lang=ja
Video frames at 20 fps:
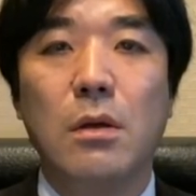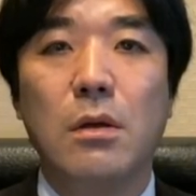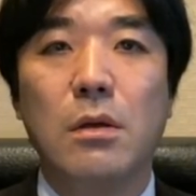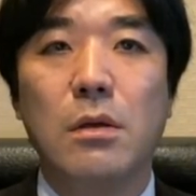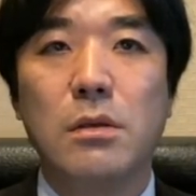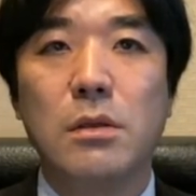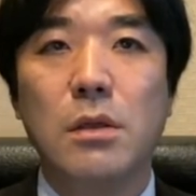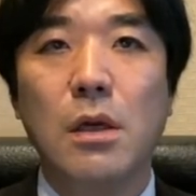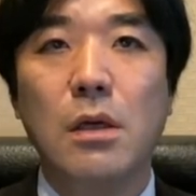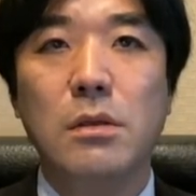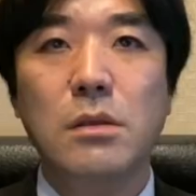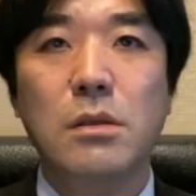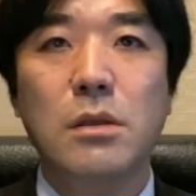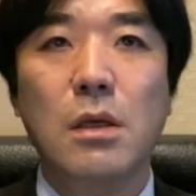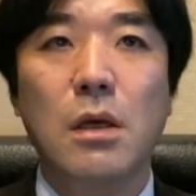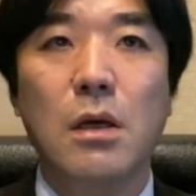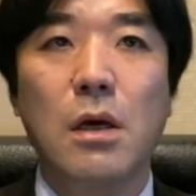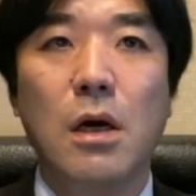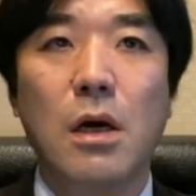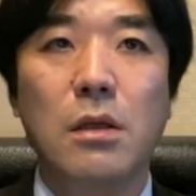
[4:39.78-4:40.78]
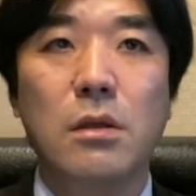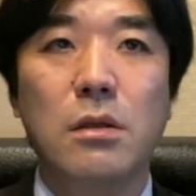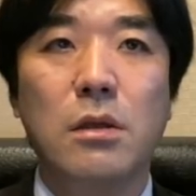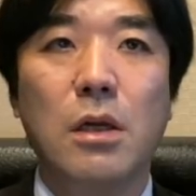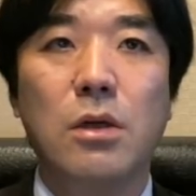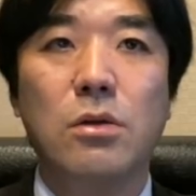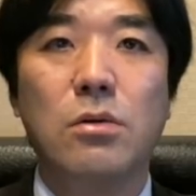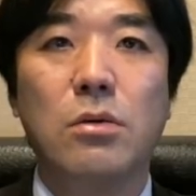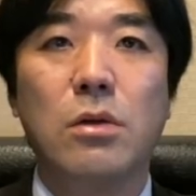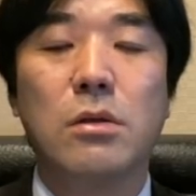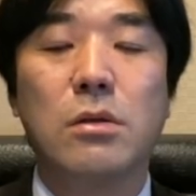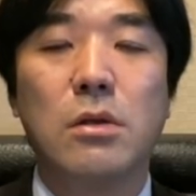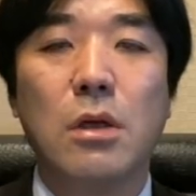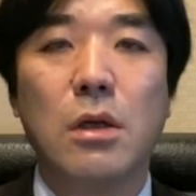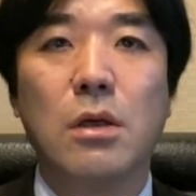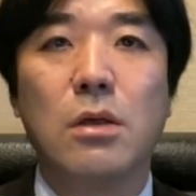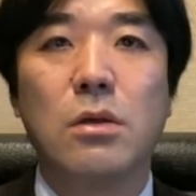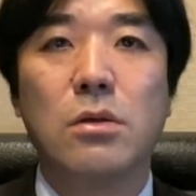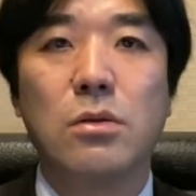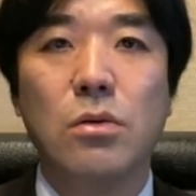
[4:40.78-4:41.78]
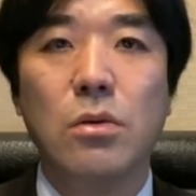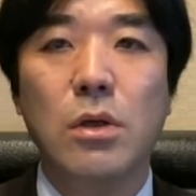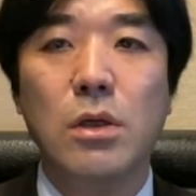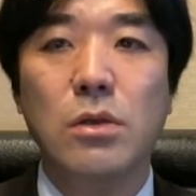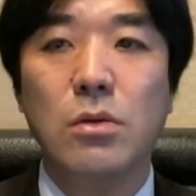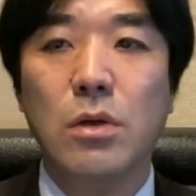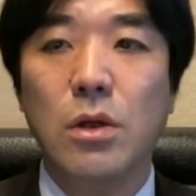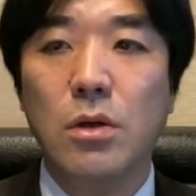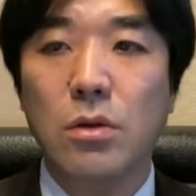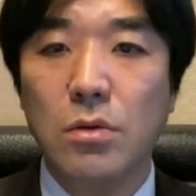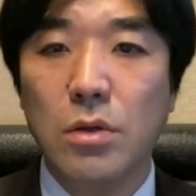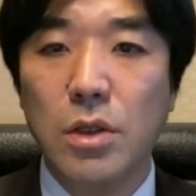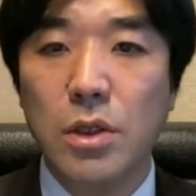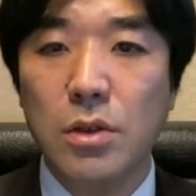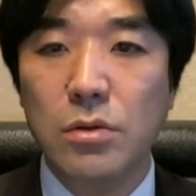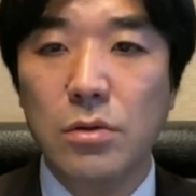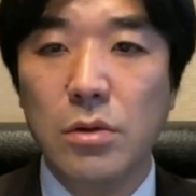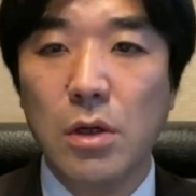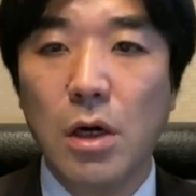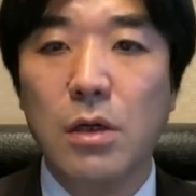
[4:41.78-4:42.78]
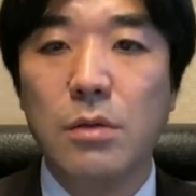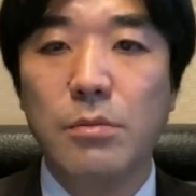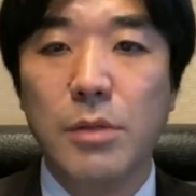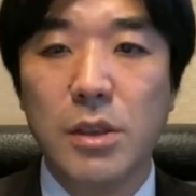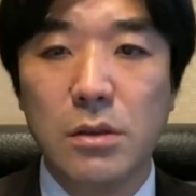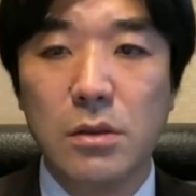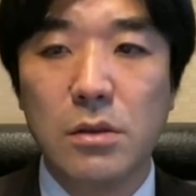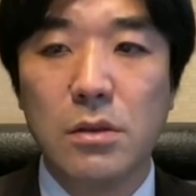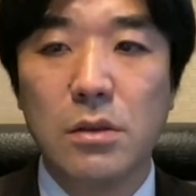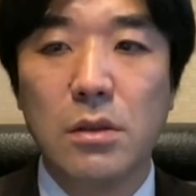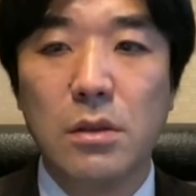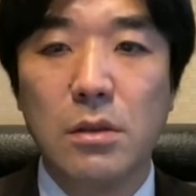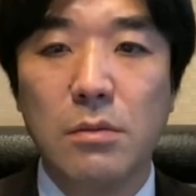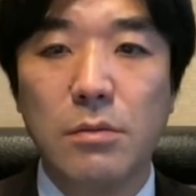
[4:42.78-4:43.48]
賛成反対とですね、それぞれの理由があります。